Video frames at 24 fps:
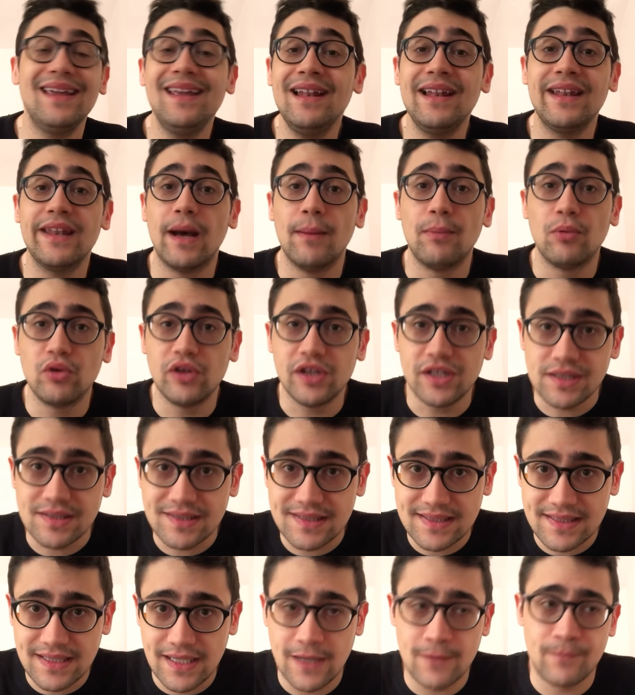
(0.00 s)
il
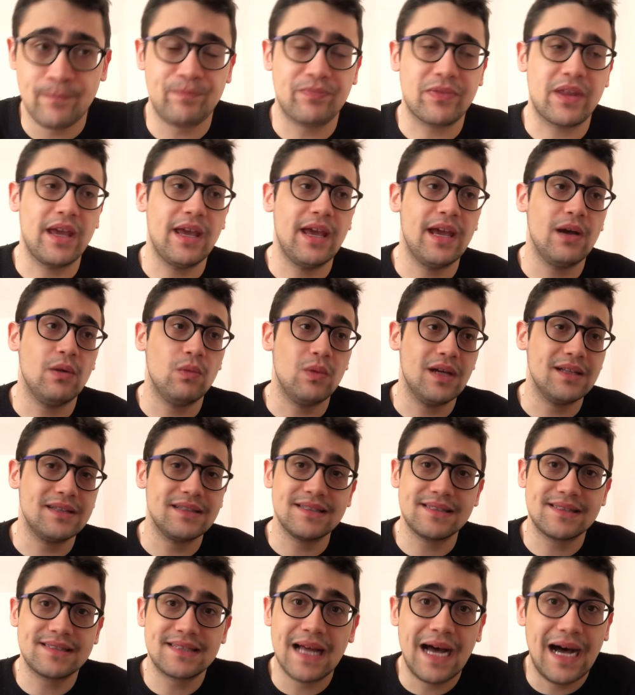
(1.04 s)
Napolista, che è una
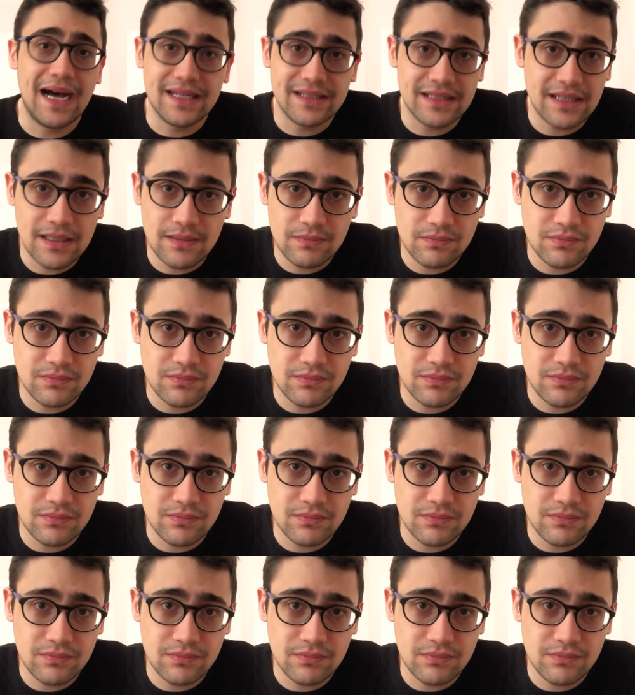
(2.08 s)
testata,